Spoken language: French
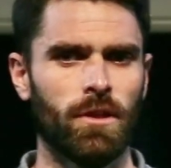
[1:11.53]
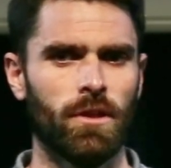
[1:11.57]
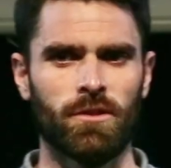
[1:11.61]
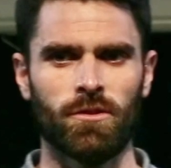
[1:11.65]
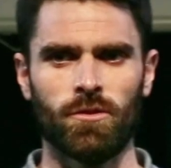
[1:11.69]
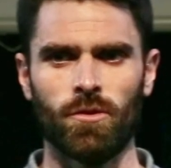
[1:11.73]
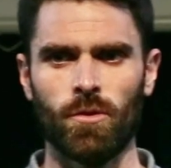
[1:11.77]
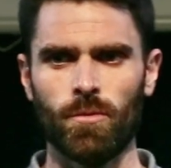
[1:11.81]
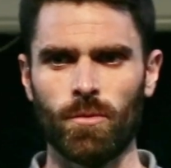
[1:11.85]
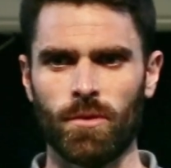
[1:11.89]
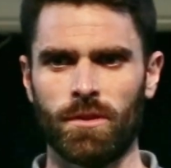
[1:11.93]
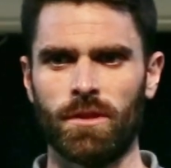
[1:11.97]
et
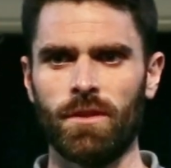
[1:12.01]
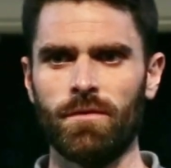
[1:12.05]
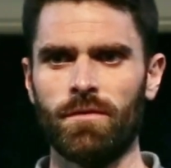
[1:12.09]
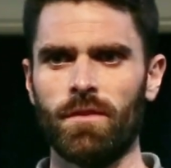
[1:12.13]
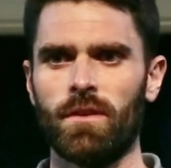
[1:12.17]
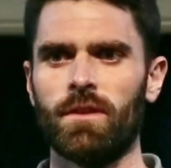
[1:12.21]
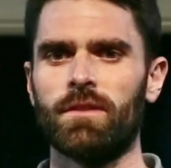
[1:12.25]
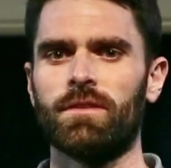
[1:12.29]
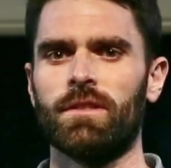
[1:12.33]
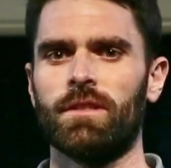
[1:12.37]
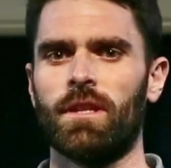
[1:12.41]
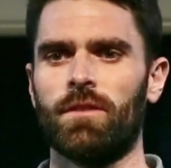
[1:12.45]
son
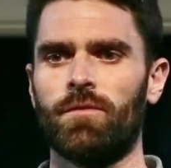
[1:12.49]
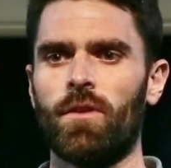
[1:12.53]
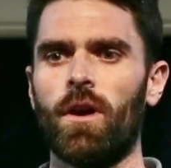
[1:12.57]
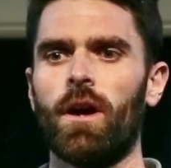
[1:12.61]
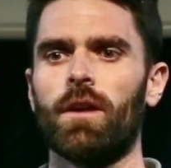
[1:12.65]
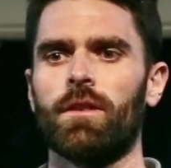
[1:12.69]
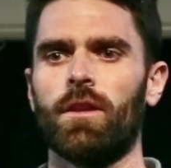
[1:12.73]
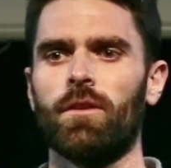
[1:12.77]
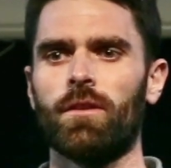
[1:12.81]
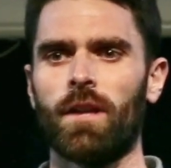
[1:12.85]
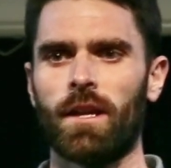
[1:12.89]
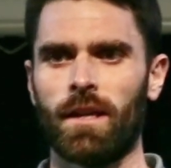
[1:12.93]
objectif, c'est d'avoir
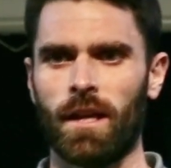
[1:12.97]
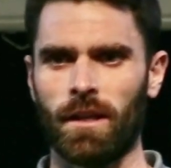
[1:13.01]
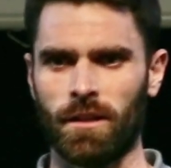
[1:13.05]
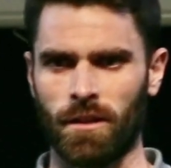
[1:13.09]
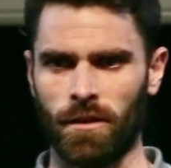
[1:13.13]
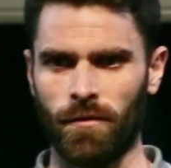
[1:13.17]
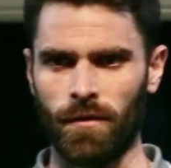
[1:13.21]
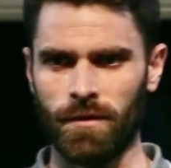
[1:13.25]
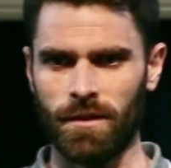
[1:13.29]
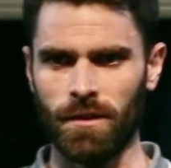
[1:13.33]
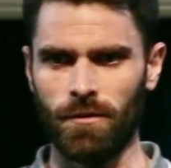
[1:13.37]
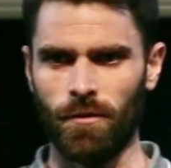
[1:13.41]
un angle à
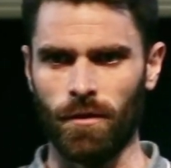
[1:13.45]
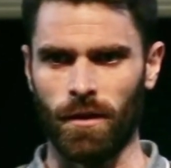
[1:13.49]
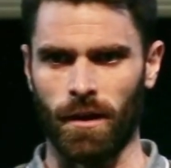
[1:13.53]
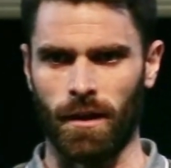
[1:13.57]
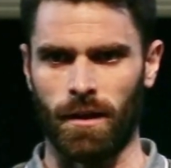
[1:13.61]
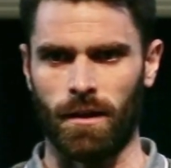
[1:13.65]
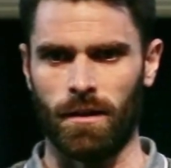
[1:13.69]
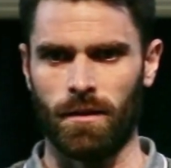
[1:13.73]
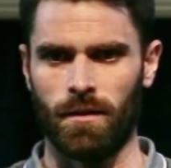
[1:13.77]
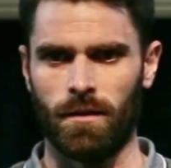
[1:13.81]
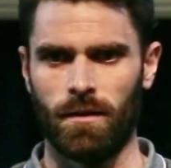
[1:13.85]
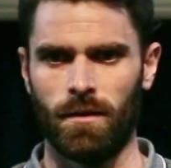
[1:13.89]
90
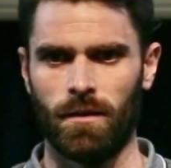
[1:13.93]
degrés